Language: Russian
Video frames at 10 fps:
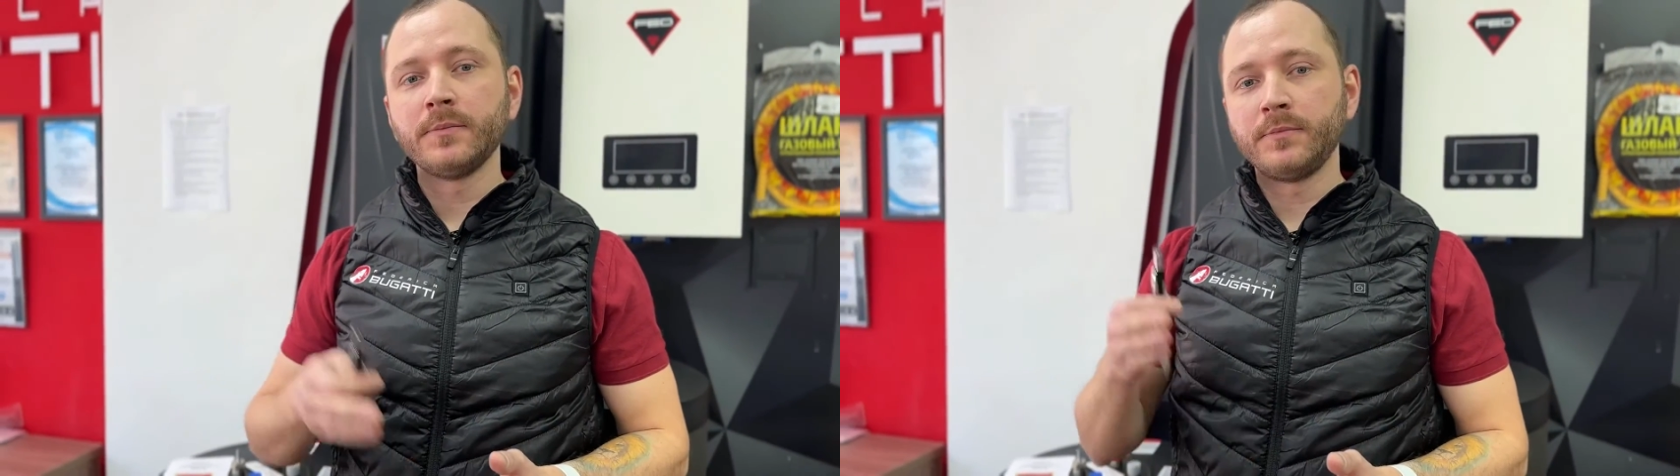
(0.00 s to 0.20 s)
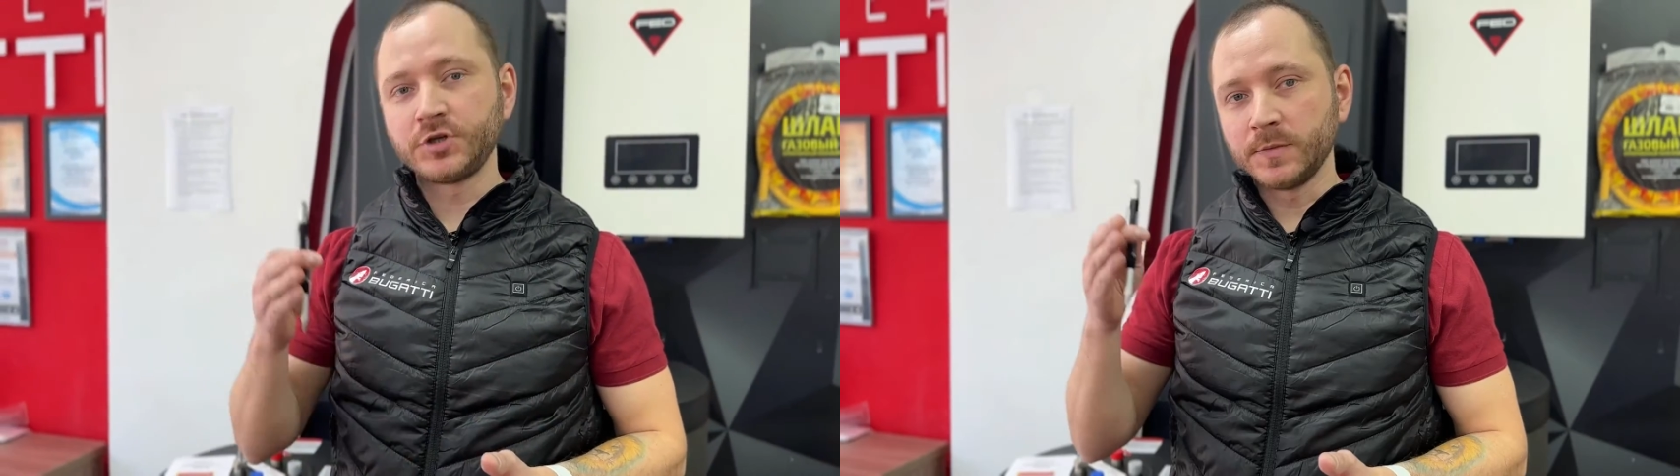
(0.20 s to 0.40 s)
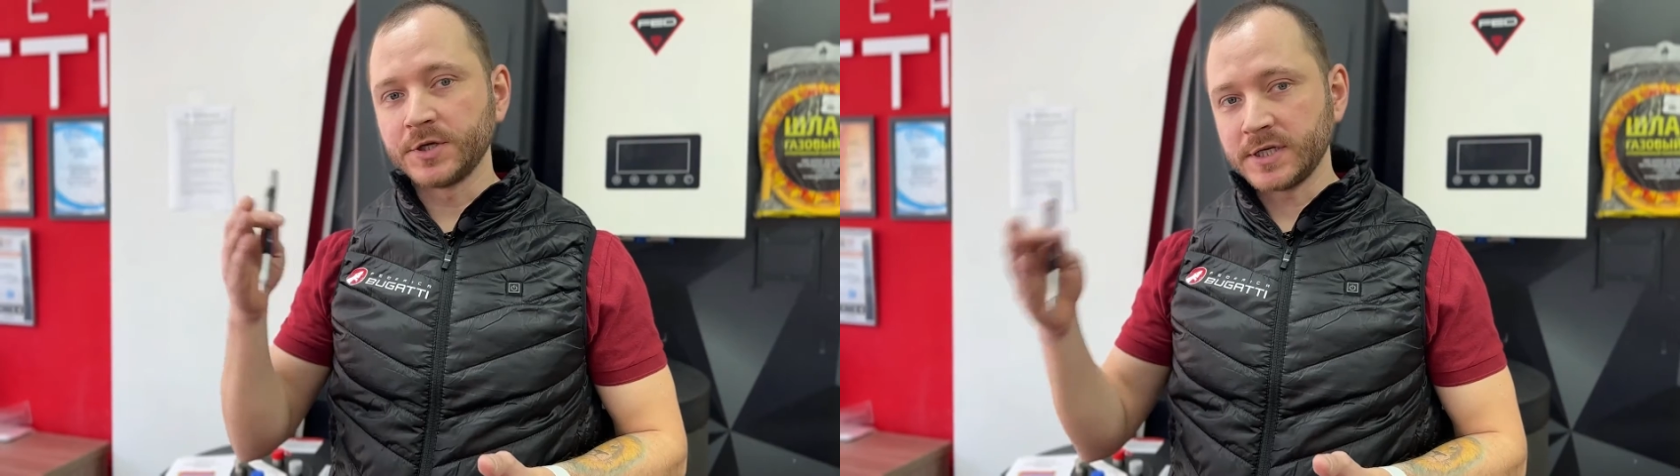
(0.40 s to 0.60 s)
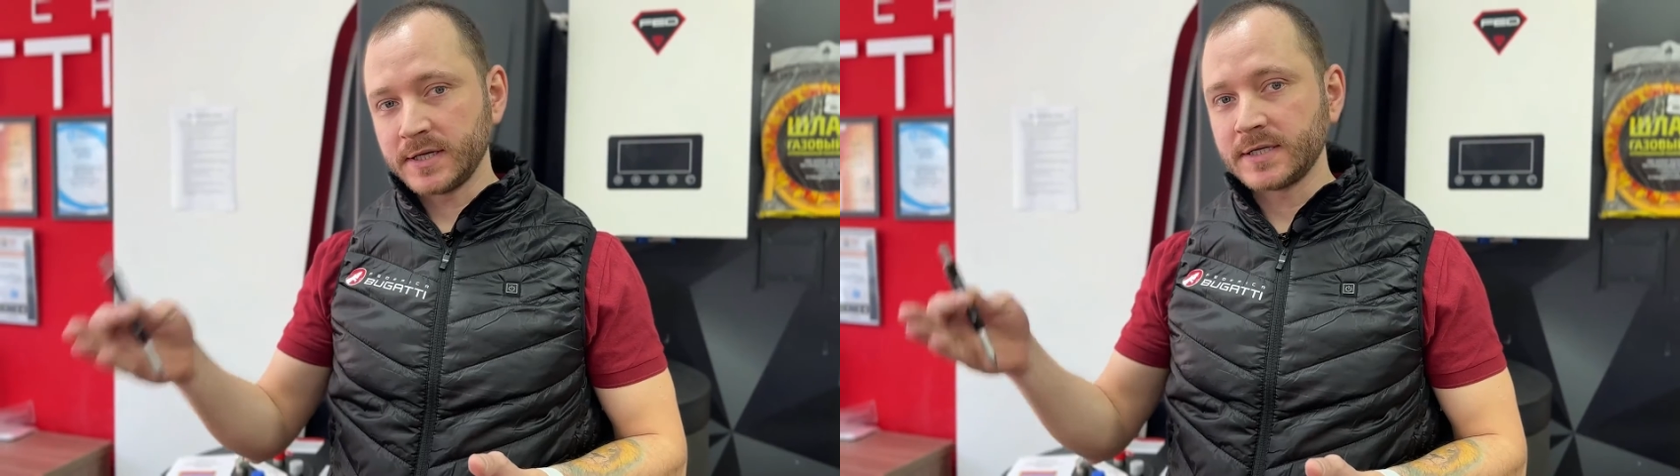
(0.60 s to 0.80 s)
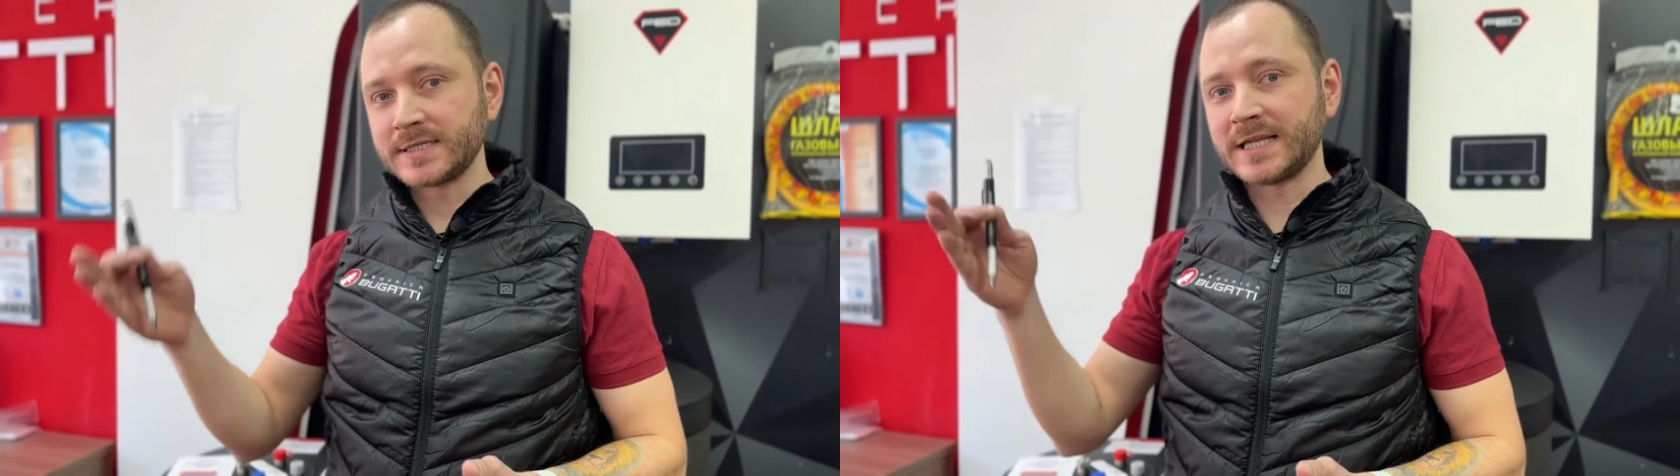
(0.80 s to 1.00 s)
путем
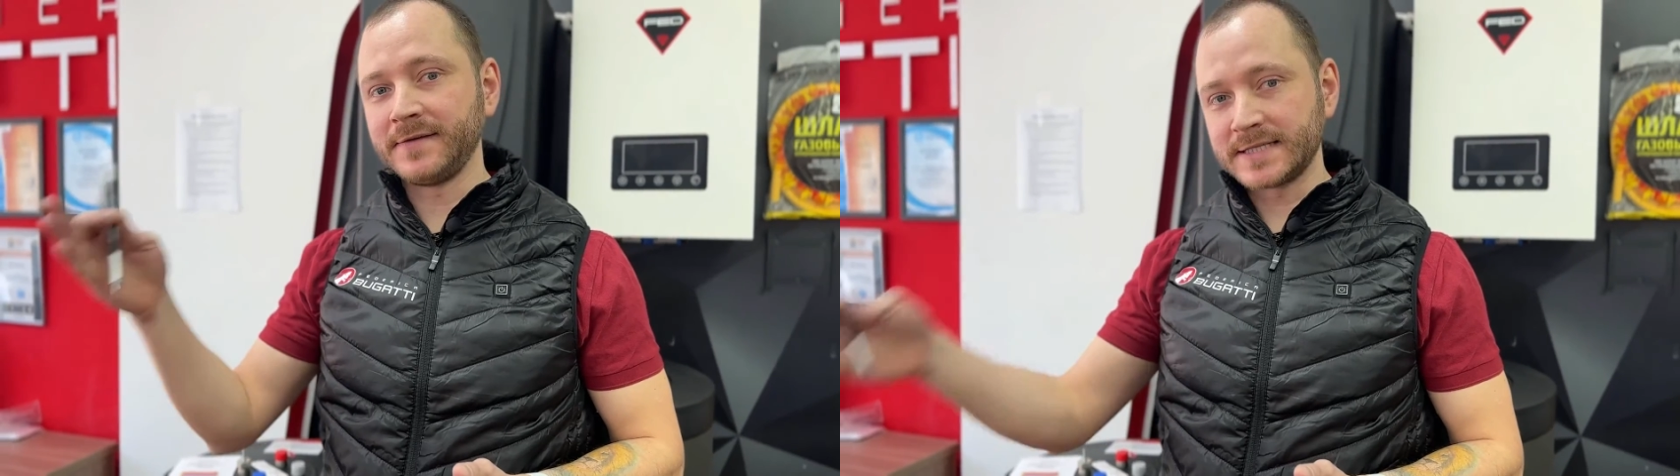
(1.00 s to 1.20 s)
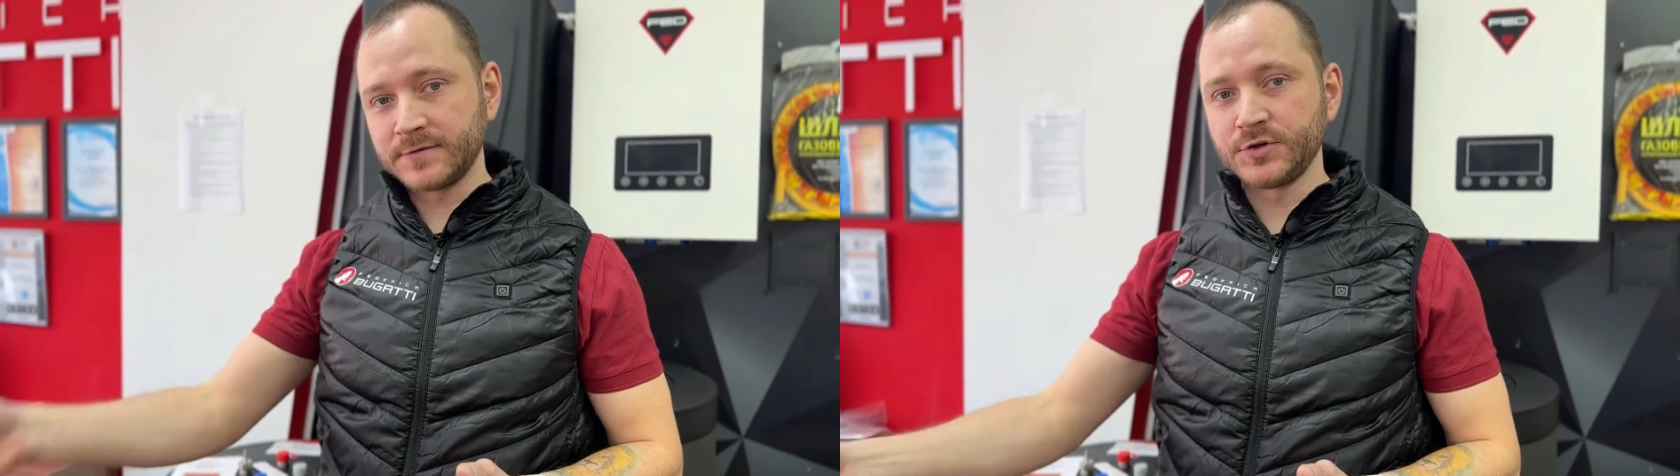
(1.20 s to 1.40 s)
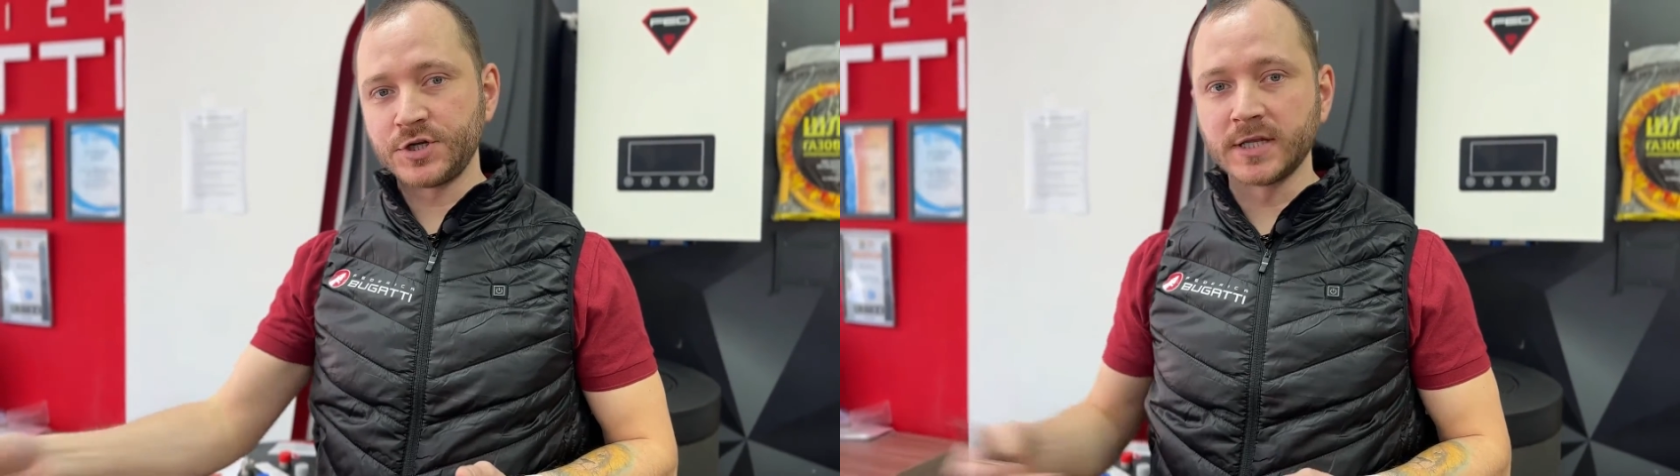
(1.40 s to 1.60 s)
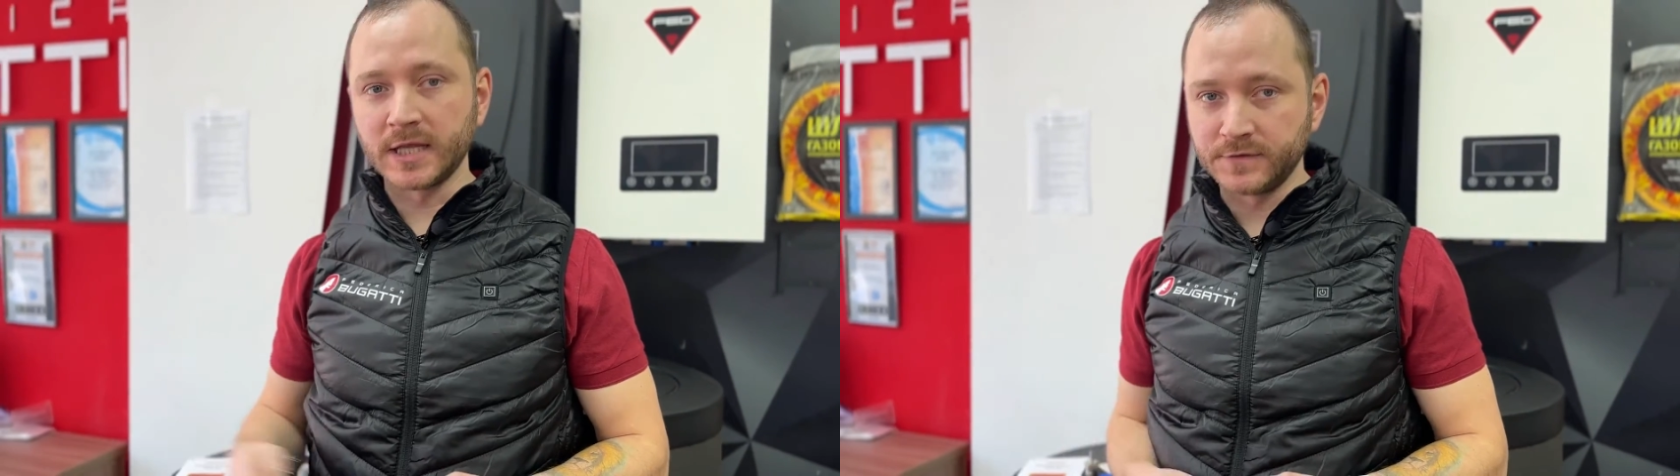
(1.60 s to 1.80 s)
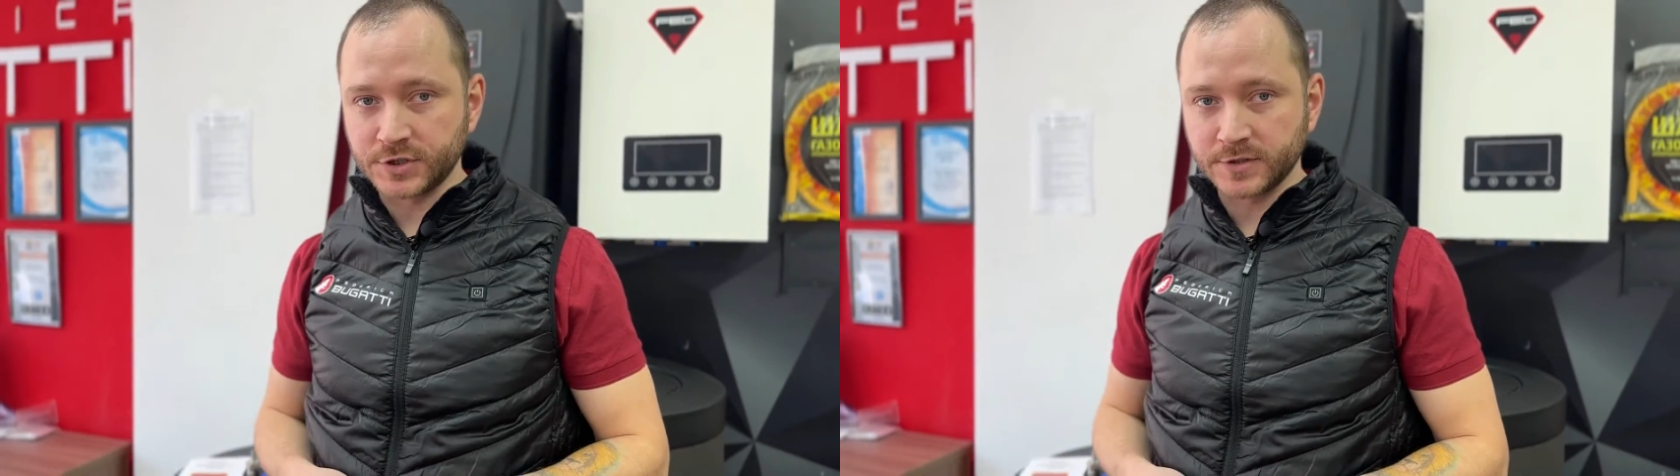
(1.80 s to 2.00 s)
нажатия соответствующей
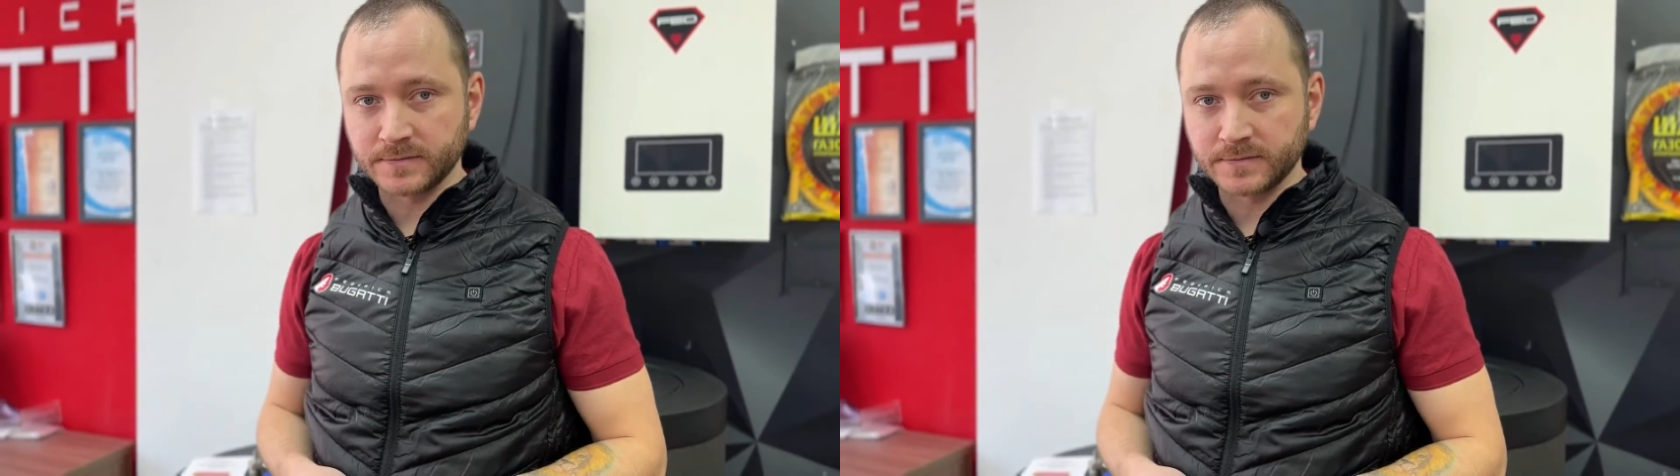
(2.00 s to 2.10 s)
клавиши.